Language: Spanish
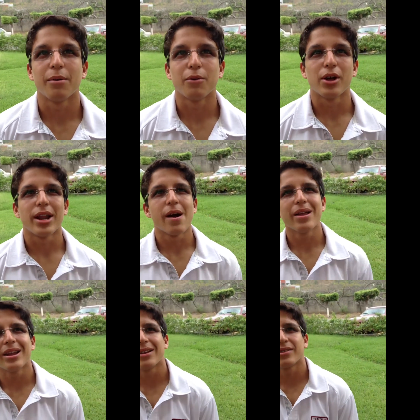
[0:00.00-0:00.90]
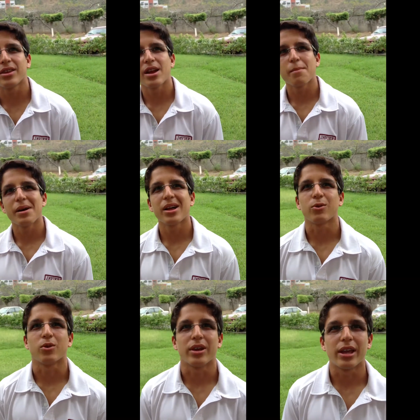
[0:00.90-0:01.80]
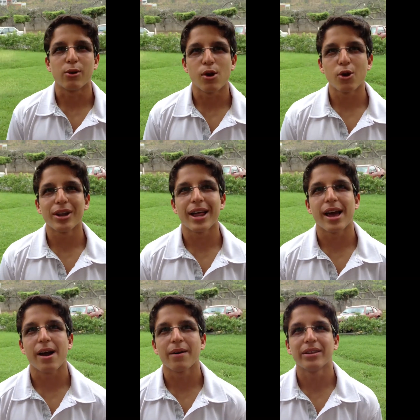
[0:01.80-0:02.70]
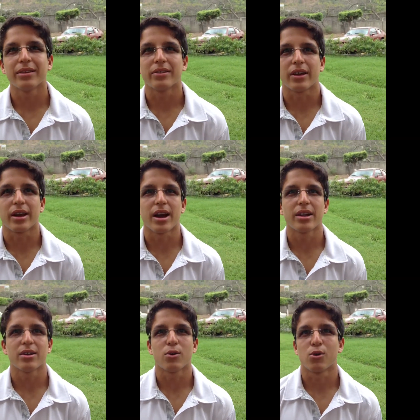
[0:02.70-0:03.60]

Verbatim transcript: modelaban la arcilla a mano y luego la dejaban secar